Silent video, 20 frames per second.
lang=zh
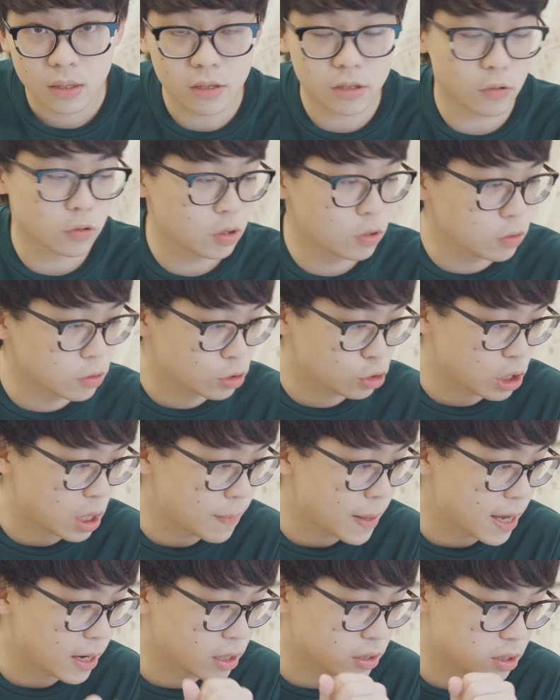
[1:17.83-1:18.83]
可是我透过
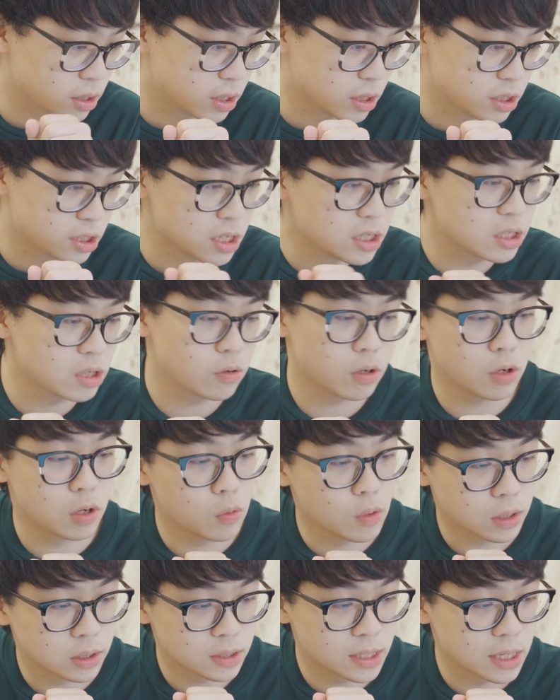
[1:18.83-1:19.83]
ShopBack 这个现金回馈
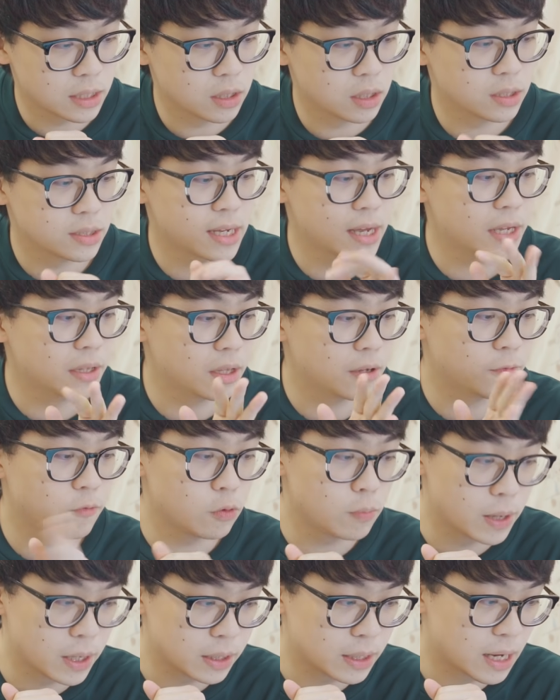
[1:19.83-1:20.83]
网站呢，再来订
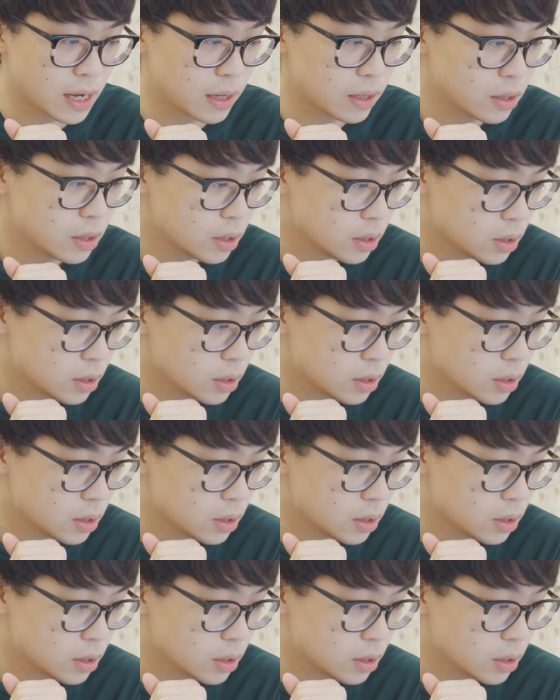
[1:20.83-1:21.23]
副配料，